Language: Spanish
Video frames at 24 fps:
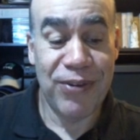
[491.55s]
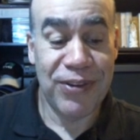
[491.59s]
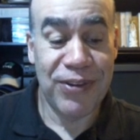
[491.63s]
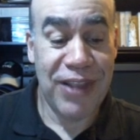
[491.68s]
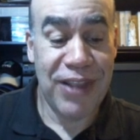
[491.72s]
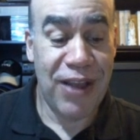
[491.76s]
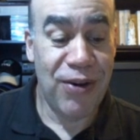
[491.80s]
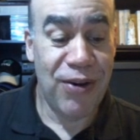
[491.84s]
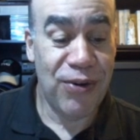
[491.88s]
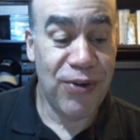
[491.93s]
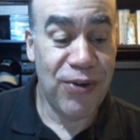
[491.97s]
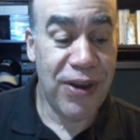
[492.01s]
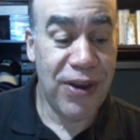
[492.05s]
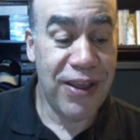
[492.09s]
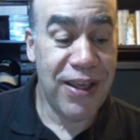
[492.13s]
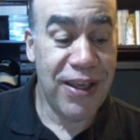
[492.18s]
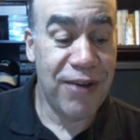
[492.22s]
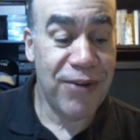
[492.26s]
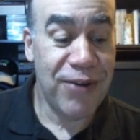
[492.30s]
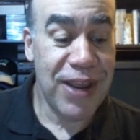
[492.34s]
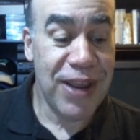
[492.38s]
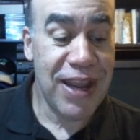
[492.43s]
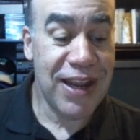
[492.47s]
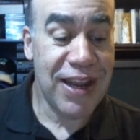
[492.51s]
Sábado 9 de
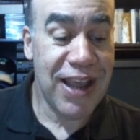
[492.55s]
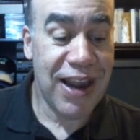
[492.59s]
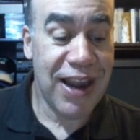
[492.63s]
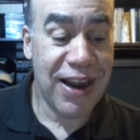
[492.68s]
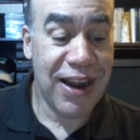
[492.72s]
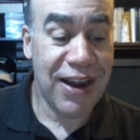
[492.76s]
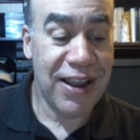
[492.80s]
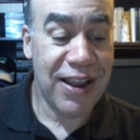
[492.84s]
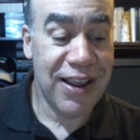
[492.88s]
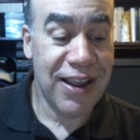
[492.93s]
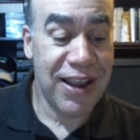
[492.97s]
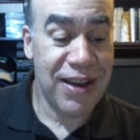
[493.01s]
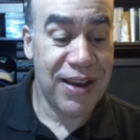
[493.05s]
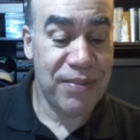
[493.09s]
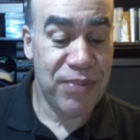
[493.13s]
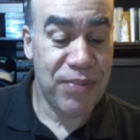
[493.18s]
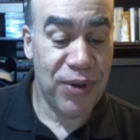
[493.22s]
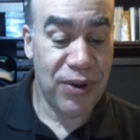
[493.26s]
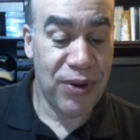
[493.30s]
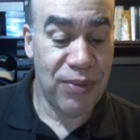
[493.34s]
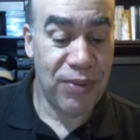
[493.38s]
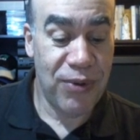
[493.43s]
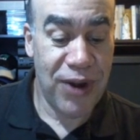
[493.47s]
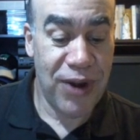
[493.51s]
abril, carreras en el
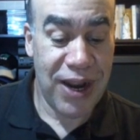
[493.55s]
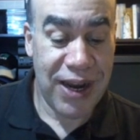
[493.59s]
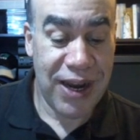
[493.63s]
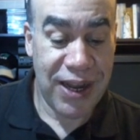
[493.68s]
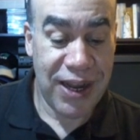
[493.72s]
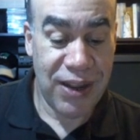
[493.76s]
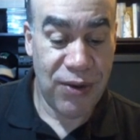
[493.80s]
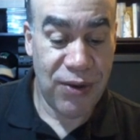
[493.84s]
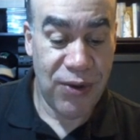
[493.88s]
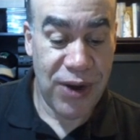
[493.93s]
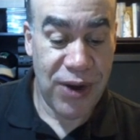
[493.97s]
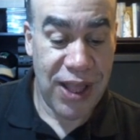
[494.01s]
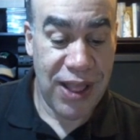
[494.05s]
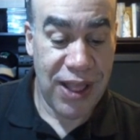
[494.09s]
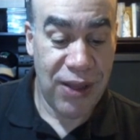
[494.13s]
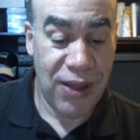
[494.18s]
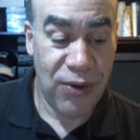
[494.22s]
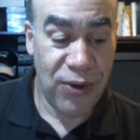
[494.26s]
hipódromo La Rinconada.